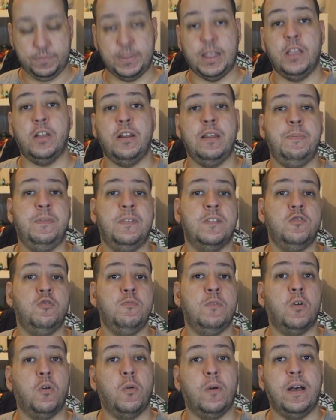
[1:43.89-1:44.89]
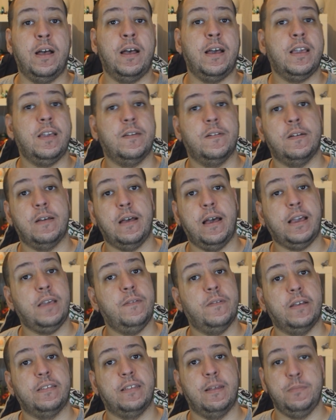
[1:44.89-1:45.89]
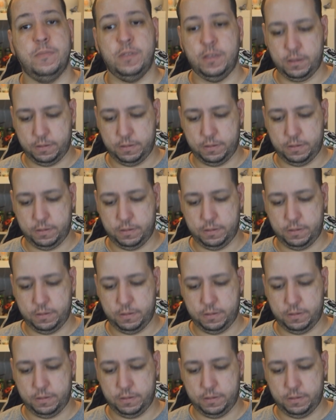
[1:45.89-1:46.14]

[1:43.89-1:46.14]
D'ailleurs, l'épisode numéro 1 arrivera, samedi.